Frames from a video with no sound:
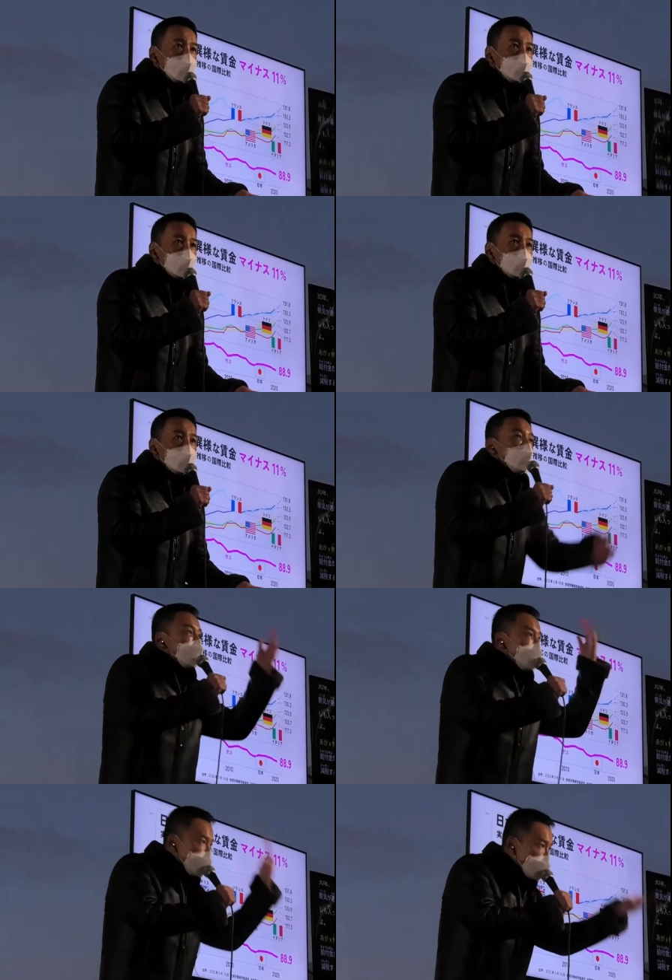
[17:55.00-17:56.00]
いでしょ
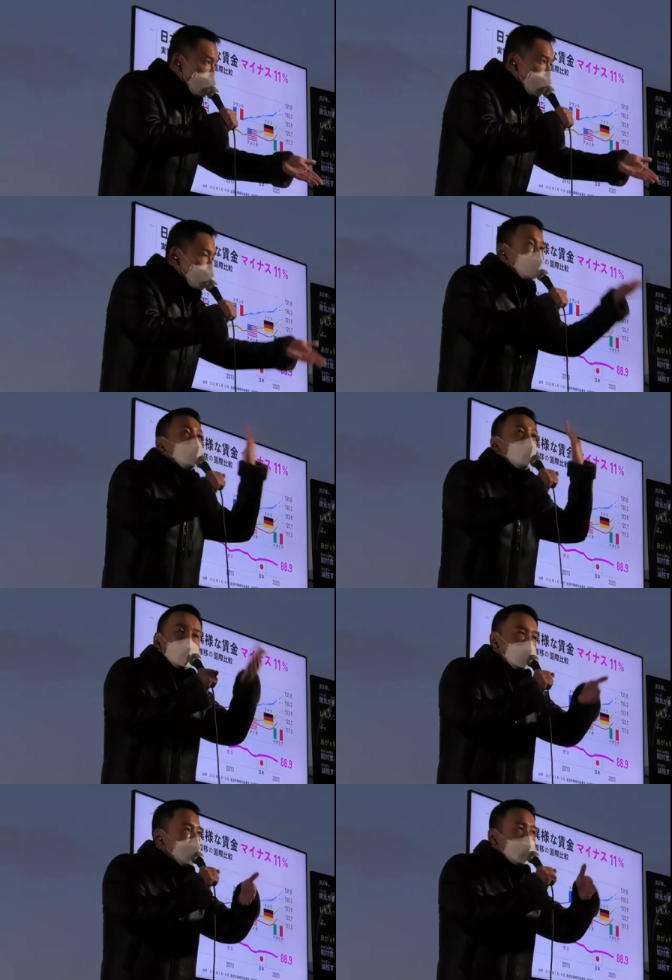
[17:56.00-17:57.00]

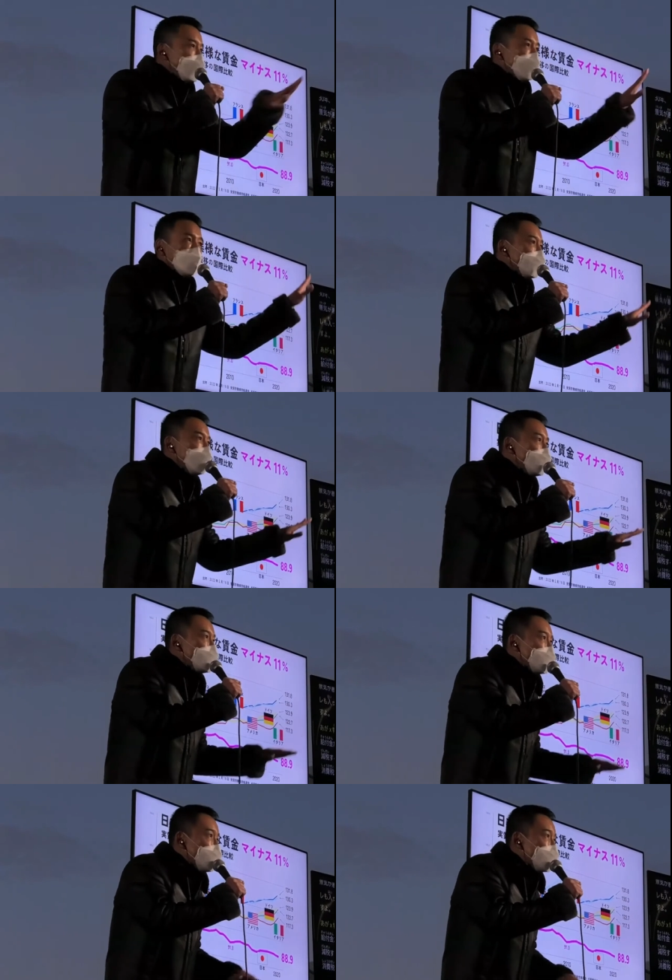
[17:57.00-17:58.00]
民間とか個人
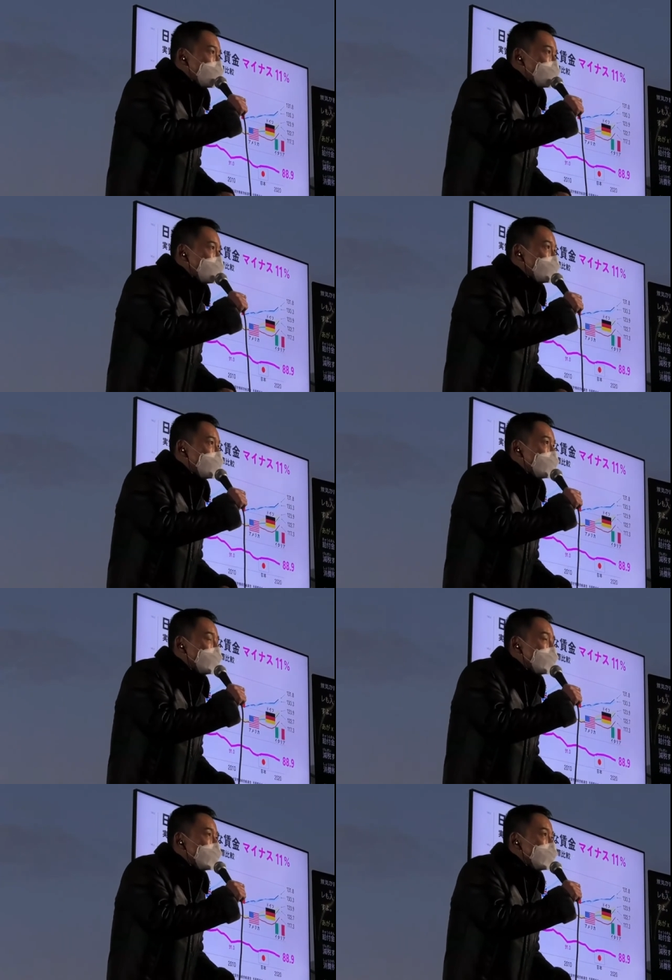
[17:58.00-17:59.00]
が何とかできるもんじゃない